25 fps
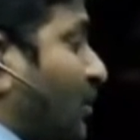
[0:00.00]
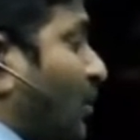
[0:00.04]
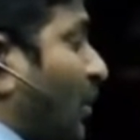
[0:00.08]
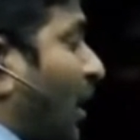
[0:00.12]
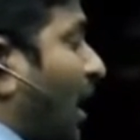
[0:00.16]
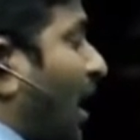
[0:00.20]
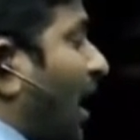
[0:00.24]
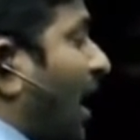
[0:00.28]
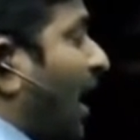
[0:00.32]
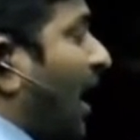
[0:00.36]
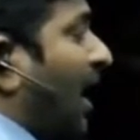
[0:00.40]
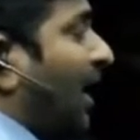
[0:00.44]

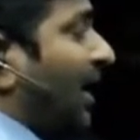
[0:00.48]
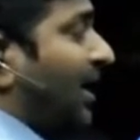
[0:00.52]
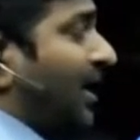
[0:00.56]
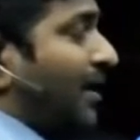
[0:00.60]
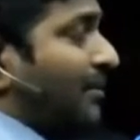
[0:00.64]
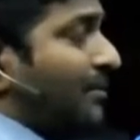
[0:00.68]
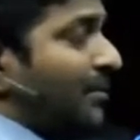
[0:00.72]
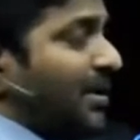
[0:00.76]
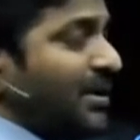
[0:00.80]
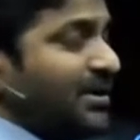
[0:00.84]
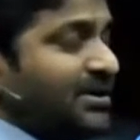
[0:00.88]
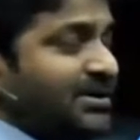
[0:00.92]
ఎక్కువ ఆడ్
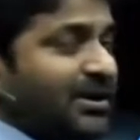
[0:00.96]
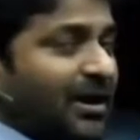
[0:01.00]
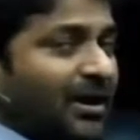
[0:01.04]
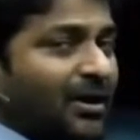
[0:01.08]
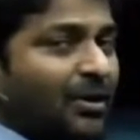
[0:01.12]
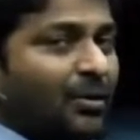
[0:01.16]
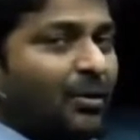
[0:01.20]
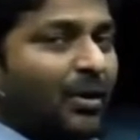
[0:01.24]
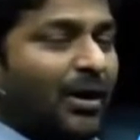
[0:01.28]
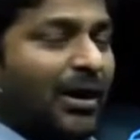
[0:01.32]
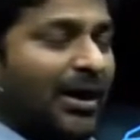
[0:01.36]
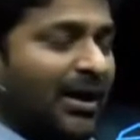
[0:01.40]
నెంబర్స్
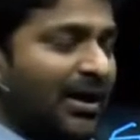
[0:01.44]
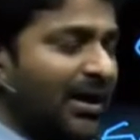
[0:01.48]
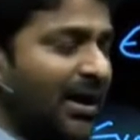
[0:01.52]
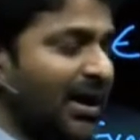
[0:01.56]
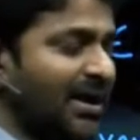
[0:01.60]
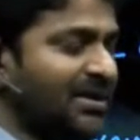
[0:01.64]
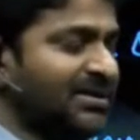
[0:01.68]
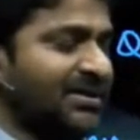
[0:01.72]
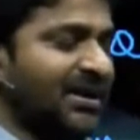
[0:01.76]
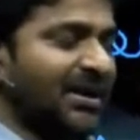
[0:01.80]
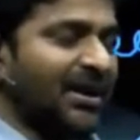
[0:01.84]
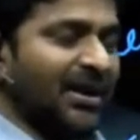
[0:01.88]
తక్కువ అనే
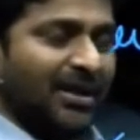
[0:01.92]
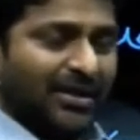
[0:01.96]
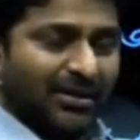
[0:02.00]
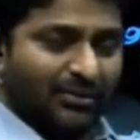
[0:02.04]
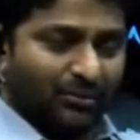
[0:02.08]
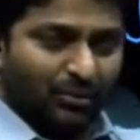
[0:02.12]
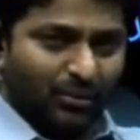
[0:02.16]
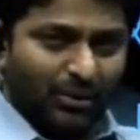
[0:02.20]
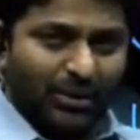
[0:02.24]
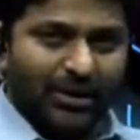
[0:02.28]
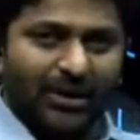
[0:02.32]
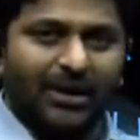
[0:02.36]
కేసు
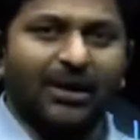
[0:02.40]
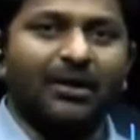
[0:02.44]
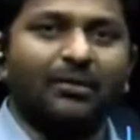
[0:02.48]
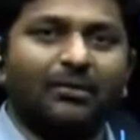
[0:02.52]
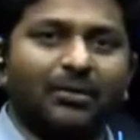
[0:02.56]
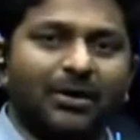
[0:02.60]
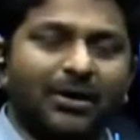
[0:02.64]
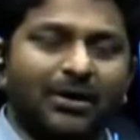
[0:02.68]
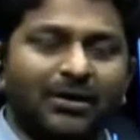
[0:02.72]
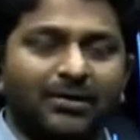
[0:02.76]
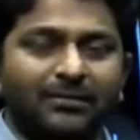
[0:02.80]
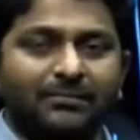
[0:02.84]
అనేది ఉండనే
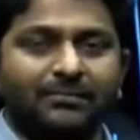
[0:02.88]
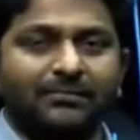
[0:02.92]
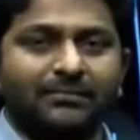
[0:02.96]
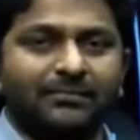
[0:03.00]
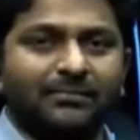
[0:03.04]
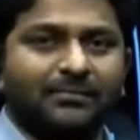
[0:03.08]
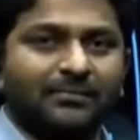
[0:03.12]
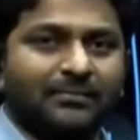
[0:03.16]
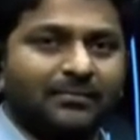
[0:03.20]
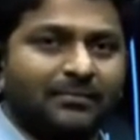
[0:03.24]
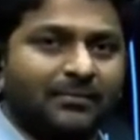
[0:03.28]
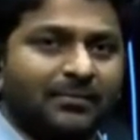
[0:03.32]
ఉండదు
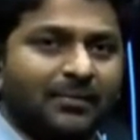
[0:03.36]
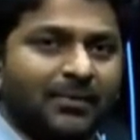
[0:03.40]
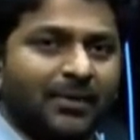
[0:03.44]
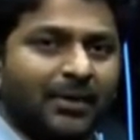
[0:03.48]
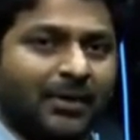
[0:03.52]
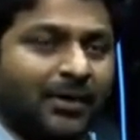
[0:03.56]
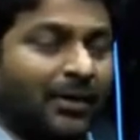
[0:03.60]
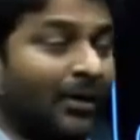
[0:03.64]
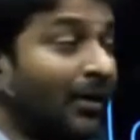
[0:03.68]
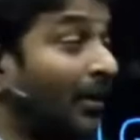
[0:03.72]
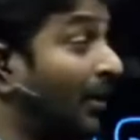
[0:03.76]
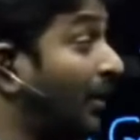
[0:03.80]

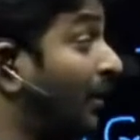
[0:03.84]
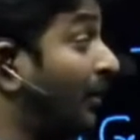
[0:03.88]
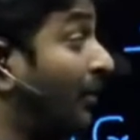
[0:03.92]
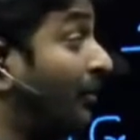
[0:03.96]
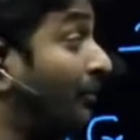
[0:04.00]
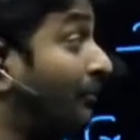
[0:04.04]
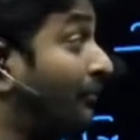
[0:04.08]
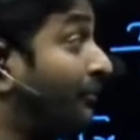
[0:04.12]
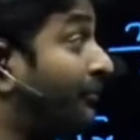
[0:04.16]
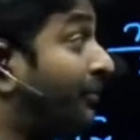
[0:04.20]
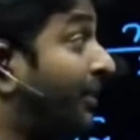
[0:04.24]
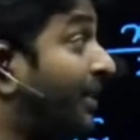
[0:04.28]

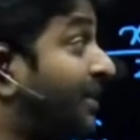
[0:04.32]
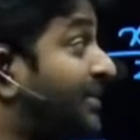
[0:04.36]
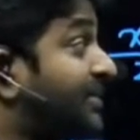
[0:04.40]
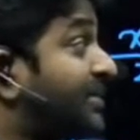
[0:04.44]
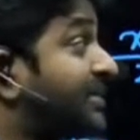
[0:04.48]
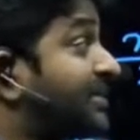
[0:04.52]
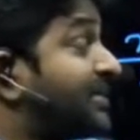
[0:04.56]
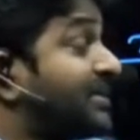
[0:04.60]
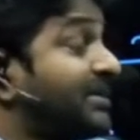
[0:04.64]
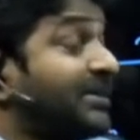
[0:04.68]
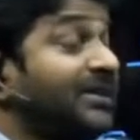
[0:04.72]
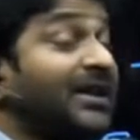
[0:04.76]

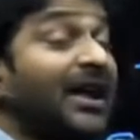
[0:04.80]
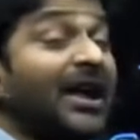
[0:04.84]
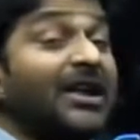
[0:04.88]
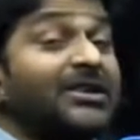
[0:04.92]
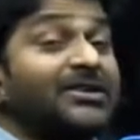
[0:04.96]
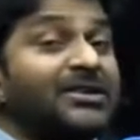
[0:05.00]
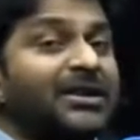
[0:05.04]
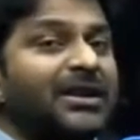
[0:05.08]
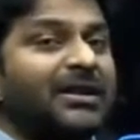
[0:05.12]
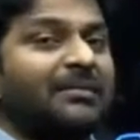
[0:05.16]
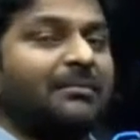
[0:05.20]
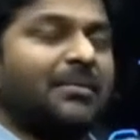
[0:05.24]
ఫస్ట్
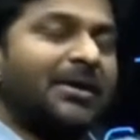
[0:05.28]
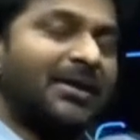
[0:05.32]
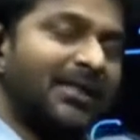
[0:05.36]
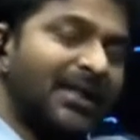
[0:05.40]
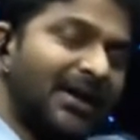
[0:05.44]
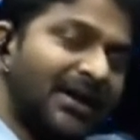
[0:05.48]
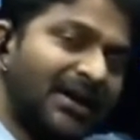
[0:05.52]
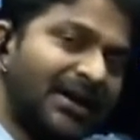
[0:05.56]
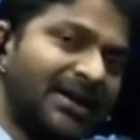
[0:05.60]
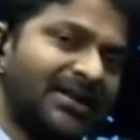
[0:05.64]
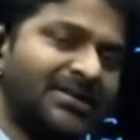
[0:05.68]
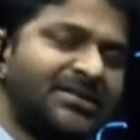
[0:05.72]
న్యాచురల్ నెంబర్
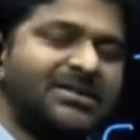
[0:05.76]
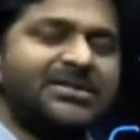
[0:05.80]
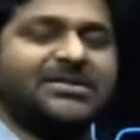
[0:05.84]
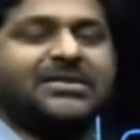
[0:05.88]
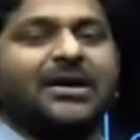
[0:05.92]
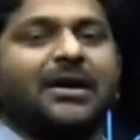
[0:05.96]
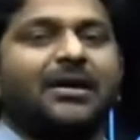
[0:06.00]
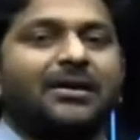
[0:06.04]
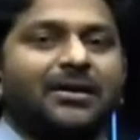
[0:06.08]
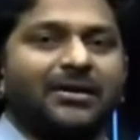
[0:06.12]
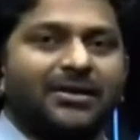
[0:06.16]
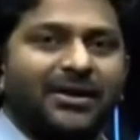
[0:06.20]
దగ్గర నుంచి
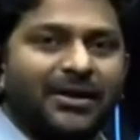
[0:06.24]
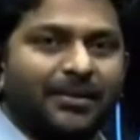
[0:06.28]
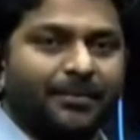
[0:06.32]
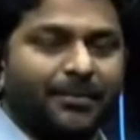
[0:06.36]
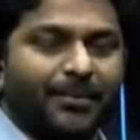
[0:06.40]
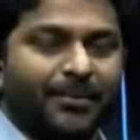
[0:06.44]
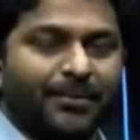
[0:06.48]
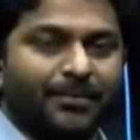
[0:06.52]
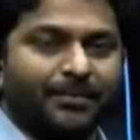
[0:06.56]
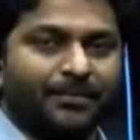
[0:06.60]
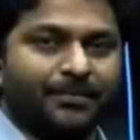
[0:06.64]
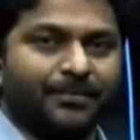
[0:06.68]
స్టార్ట్
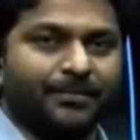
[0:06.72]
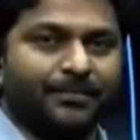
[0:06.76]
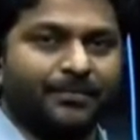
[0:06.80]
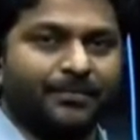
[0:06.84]
అయినప్పుడు